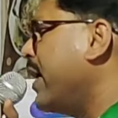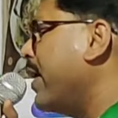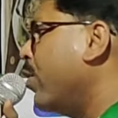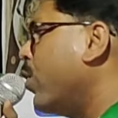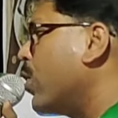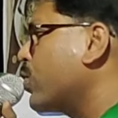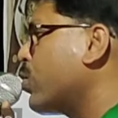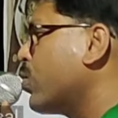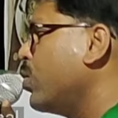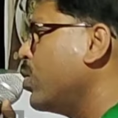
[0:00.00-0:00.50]
যে
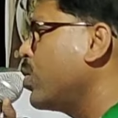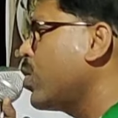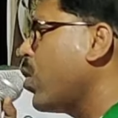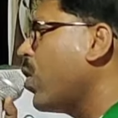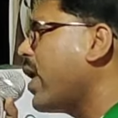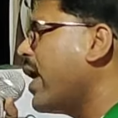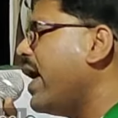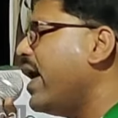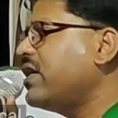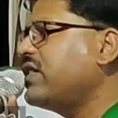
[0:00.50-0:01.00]
নতুন
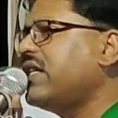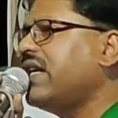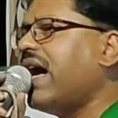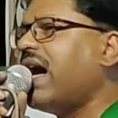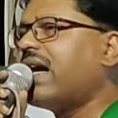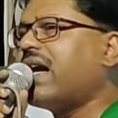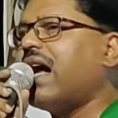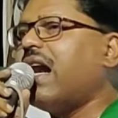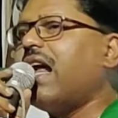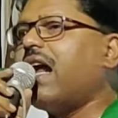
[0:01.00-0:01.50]
করে
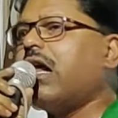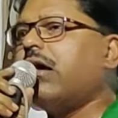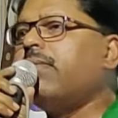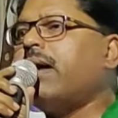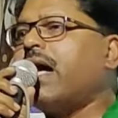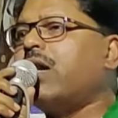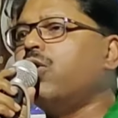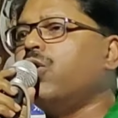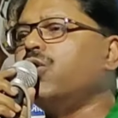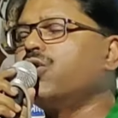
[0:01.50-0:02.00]
শিয়াখালার
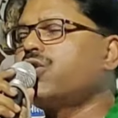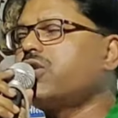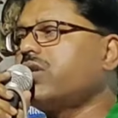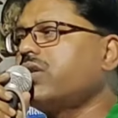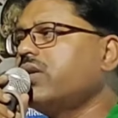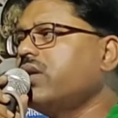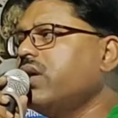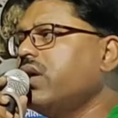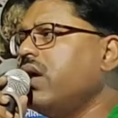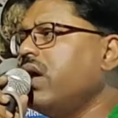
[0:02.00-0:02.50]
মানুষ
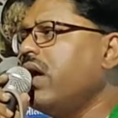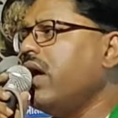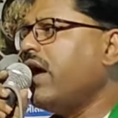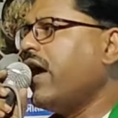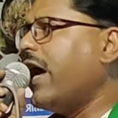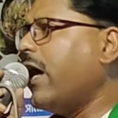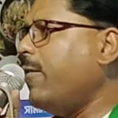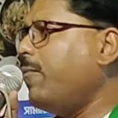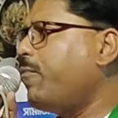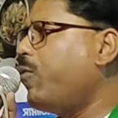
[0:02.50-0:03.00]

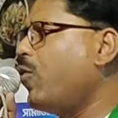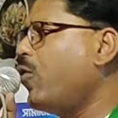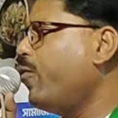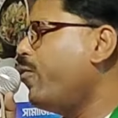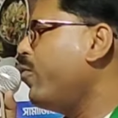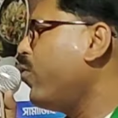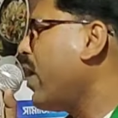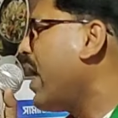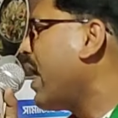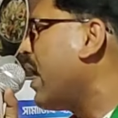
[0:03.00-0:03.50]
এই
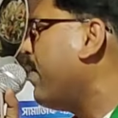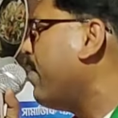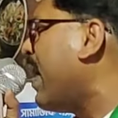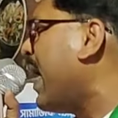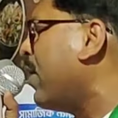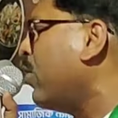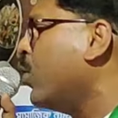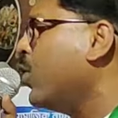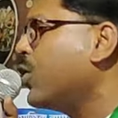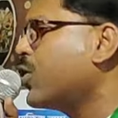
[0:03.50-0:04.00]
ফুরপুরার
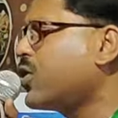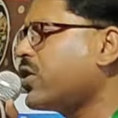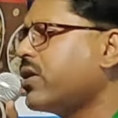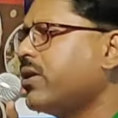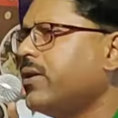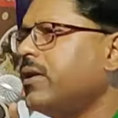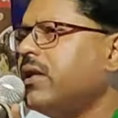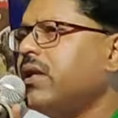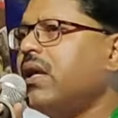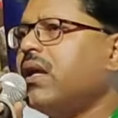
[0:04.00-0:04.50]
মানুষ
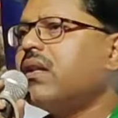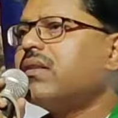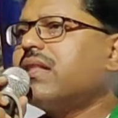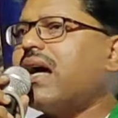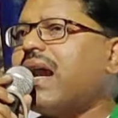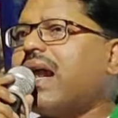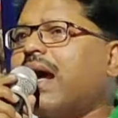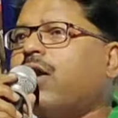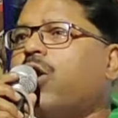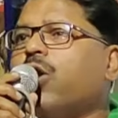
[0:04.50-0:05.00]

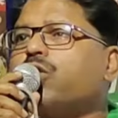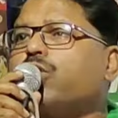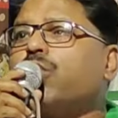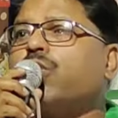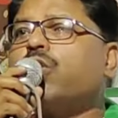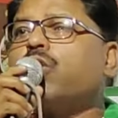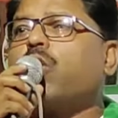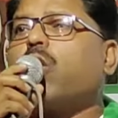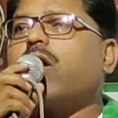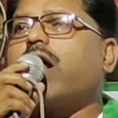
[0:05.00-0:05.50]
তারা
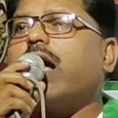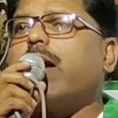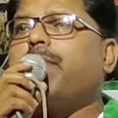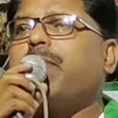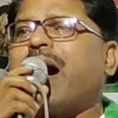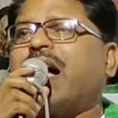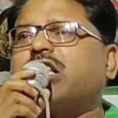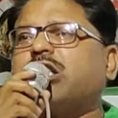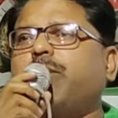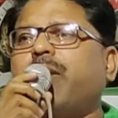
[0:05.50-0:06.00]
নতুন করে
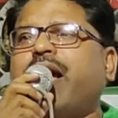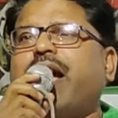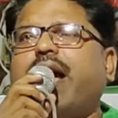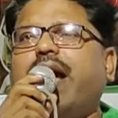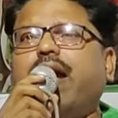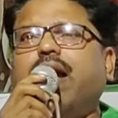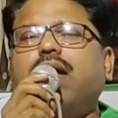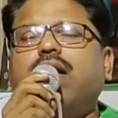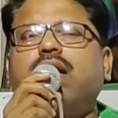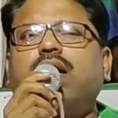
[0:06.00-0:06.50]
বাঁচবে
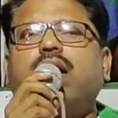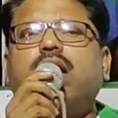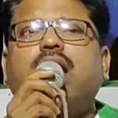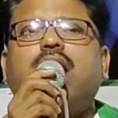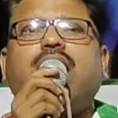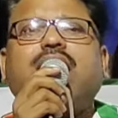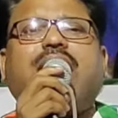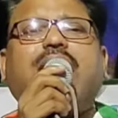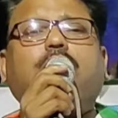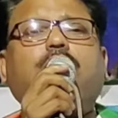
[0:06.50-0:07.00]

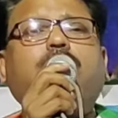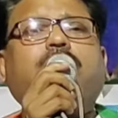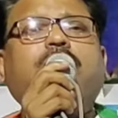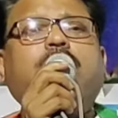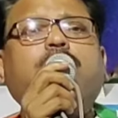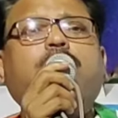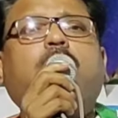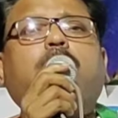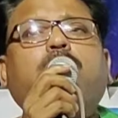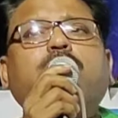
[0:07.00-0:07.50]
কারণ
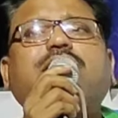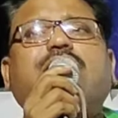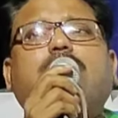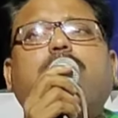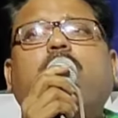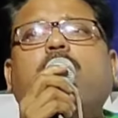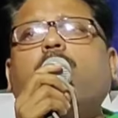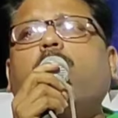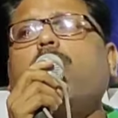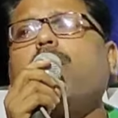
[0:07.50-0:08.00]
এই মমতা
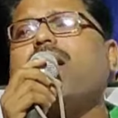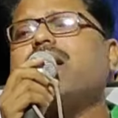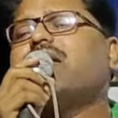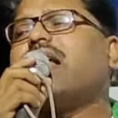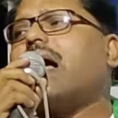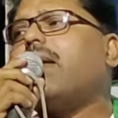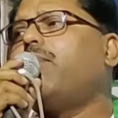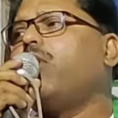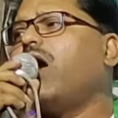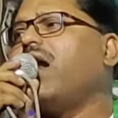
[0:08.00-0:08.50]

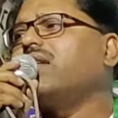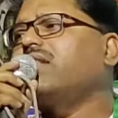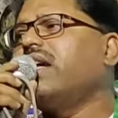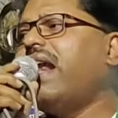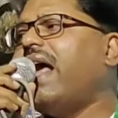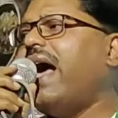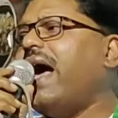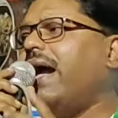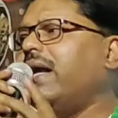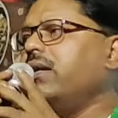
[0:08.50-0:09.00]
বন্দ্যোপাধ্যায়
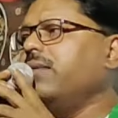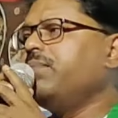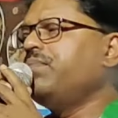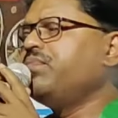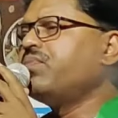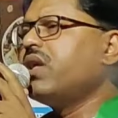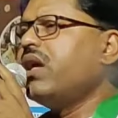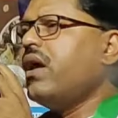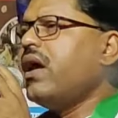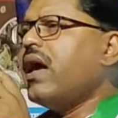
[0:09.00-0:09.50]
বলেছিলেন
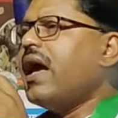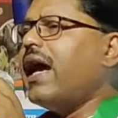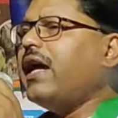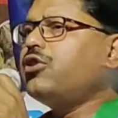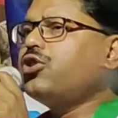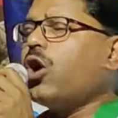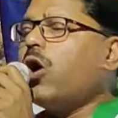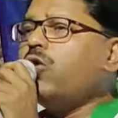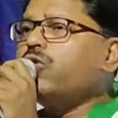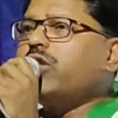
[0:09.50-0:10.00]

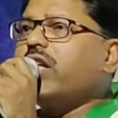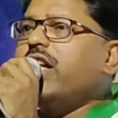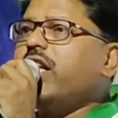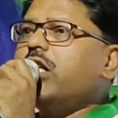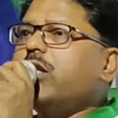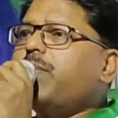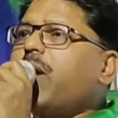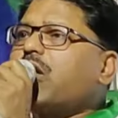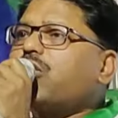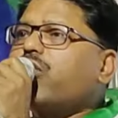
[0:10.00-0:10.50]
এই
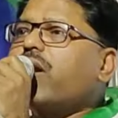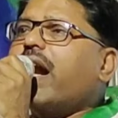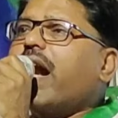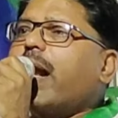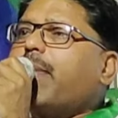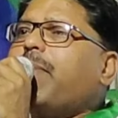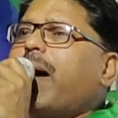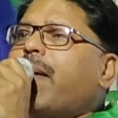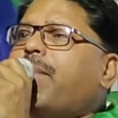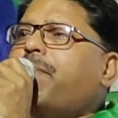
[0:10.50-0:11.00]
চৌত্রিশ
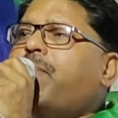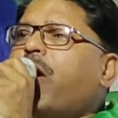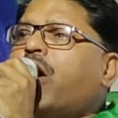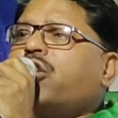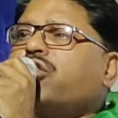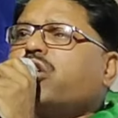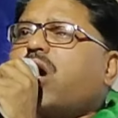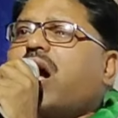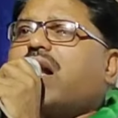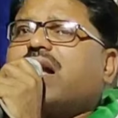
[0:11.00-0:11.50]
বছরের
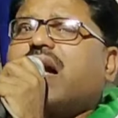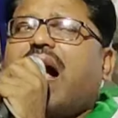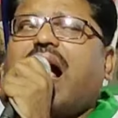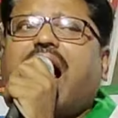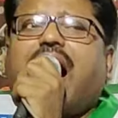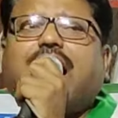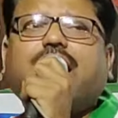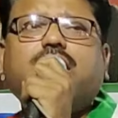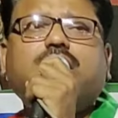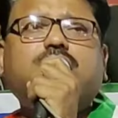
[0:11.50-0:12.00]
বামপন
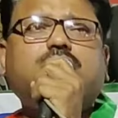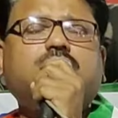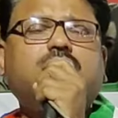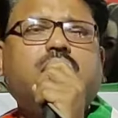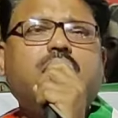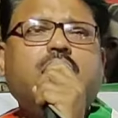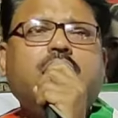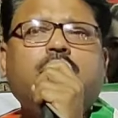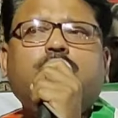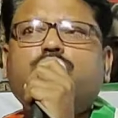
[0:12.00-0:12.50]
সরকার
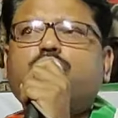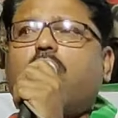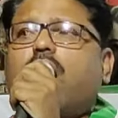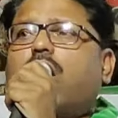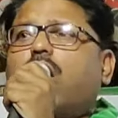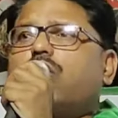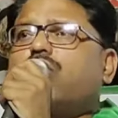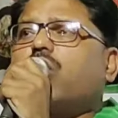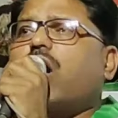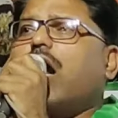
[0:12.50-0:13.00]

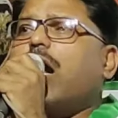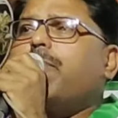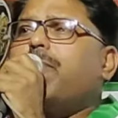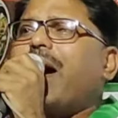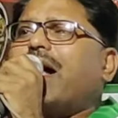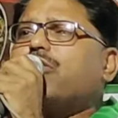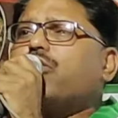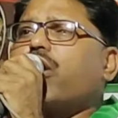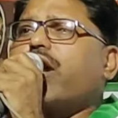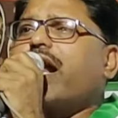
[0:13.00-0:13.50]
জগদ্দল
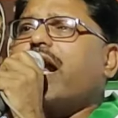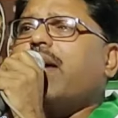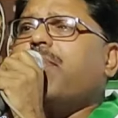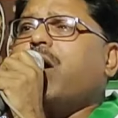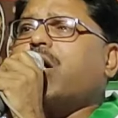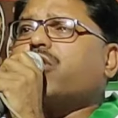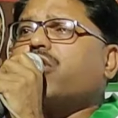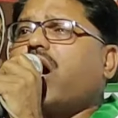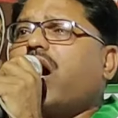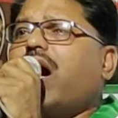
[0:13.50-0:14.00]
পাথরের
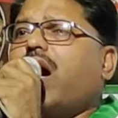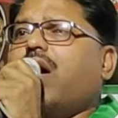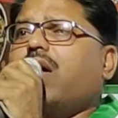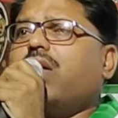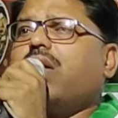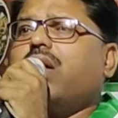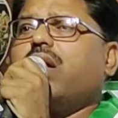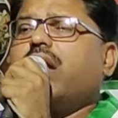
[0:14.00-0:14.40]
মতো